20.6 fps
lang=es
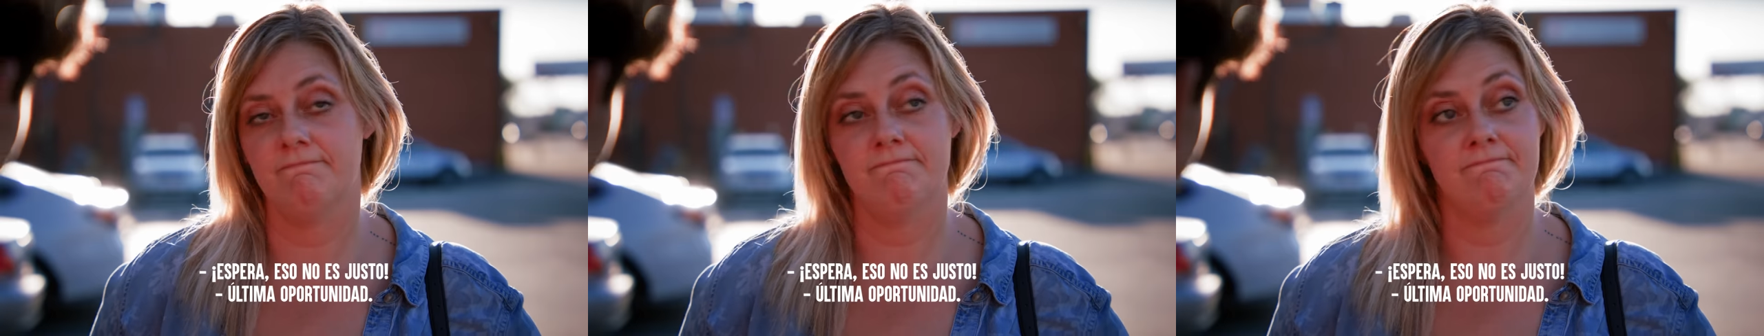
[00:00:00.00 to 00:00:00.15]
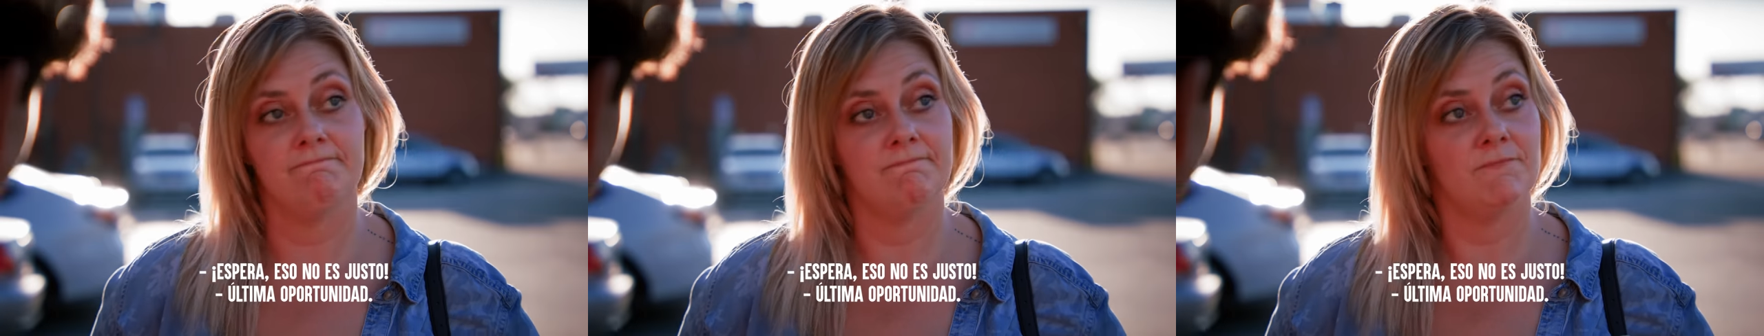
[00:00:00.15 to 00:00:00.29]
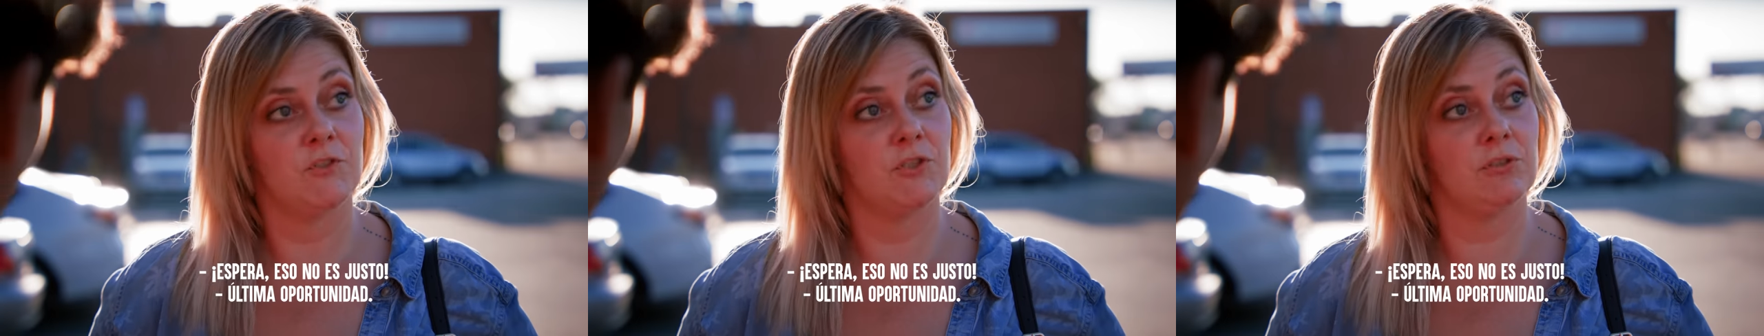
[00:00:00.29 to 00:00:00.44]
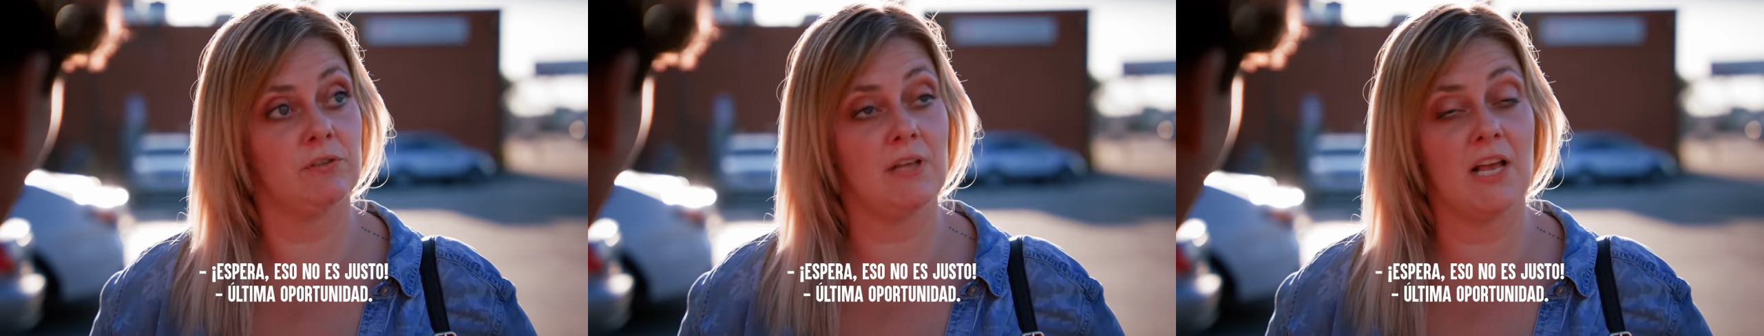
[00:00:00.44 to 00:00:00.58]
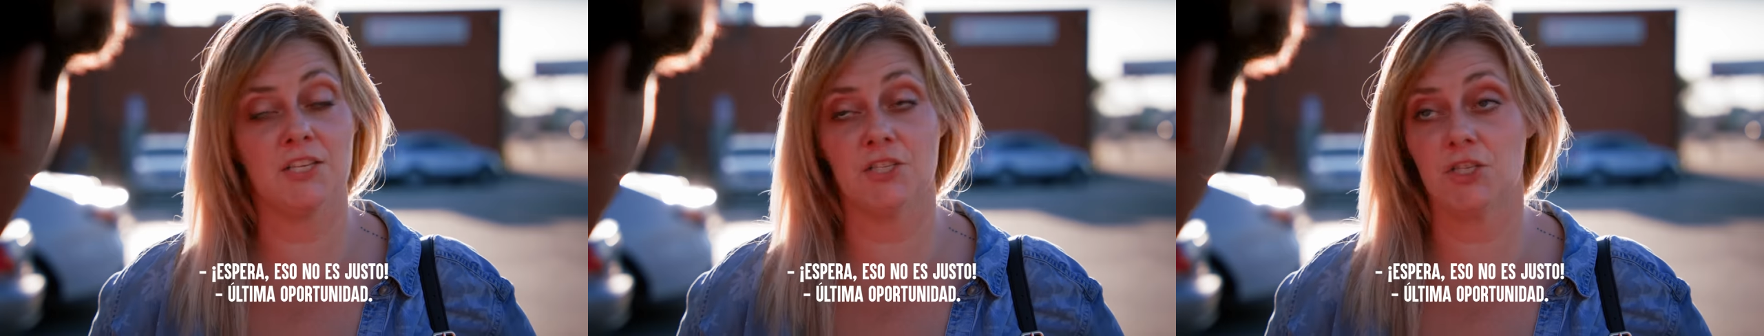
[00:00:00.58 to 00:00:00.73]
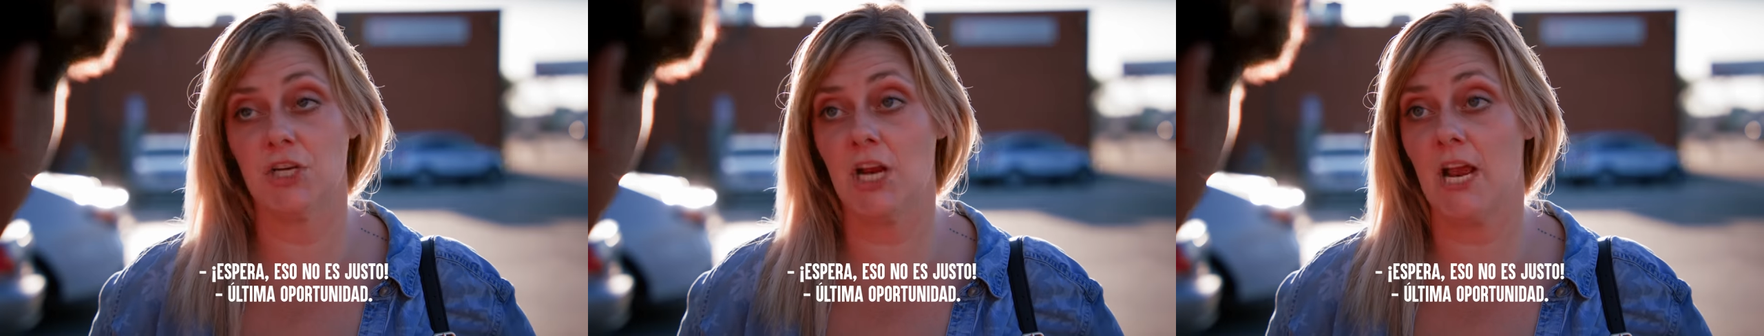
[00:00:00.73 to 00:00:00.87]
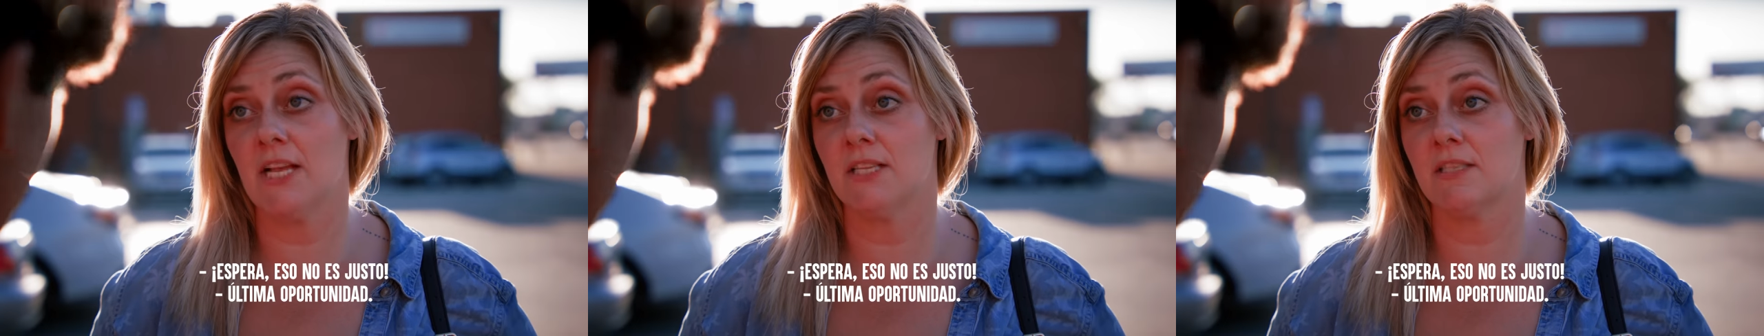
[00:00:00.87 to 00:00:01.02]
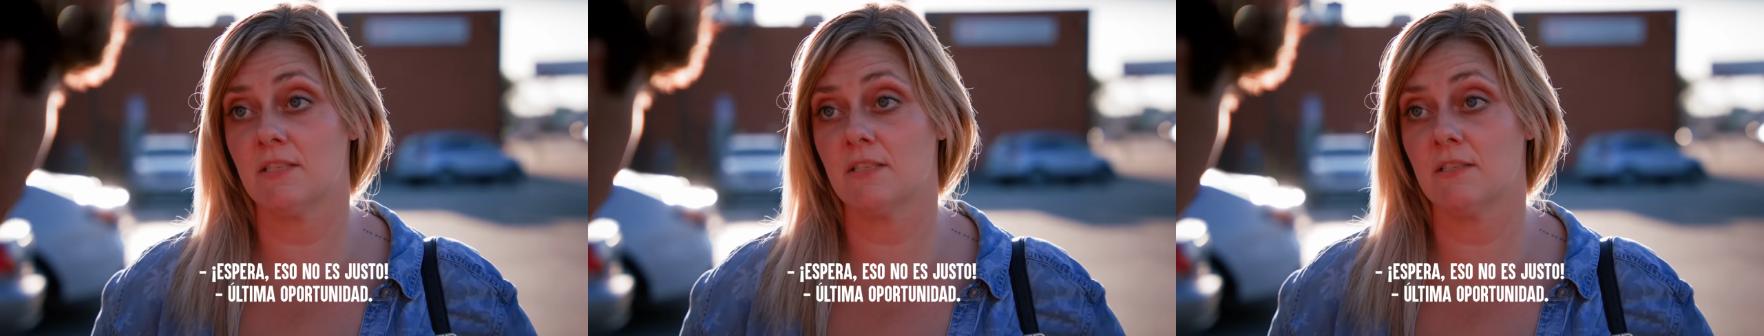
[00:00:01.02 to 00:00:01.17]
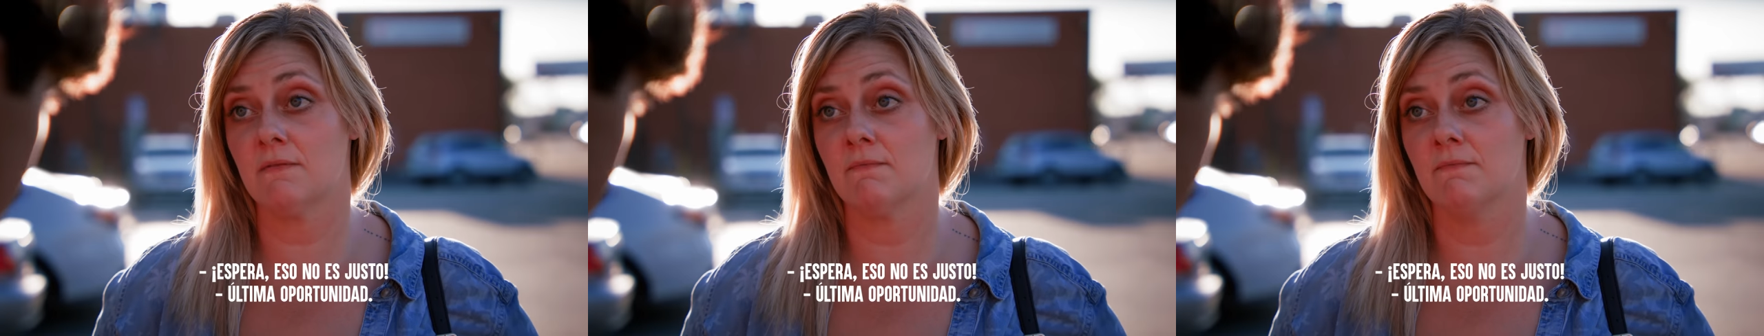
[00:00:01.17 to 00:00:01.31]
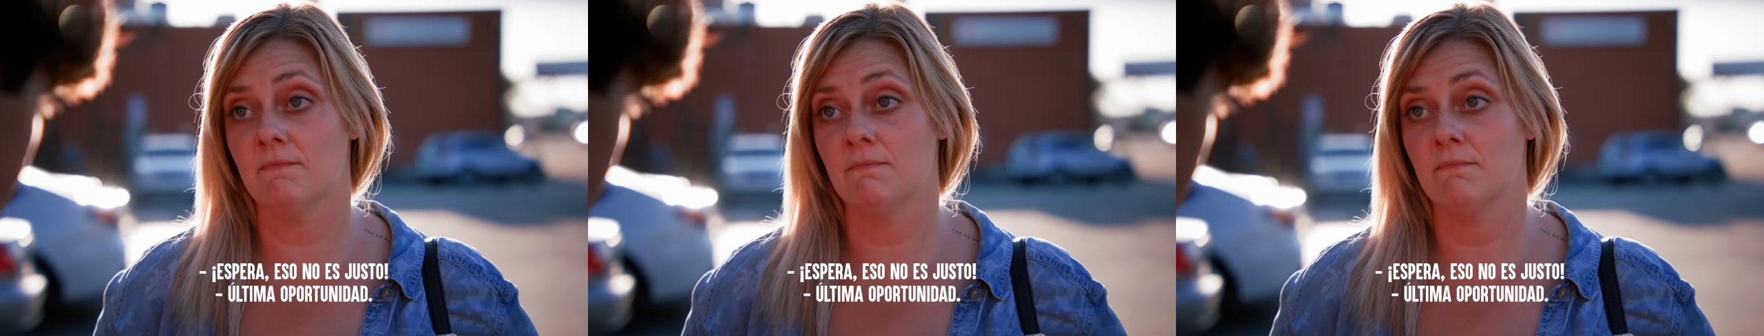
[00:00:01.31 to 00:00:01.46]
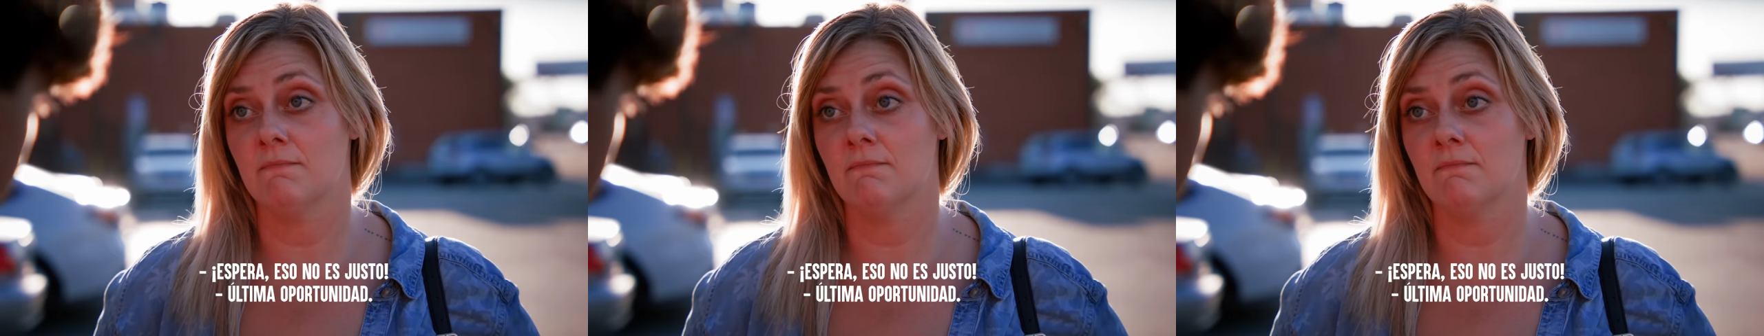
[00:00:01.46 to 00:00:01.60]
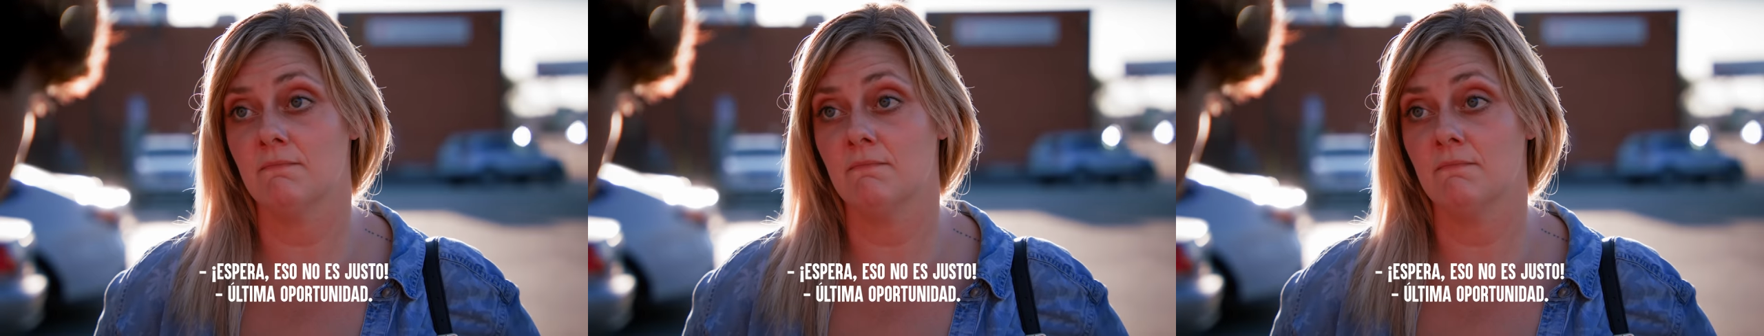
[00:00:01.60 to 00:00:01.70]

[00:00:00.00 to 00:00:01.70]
justo. Última oportunidad.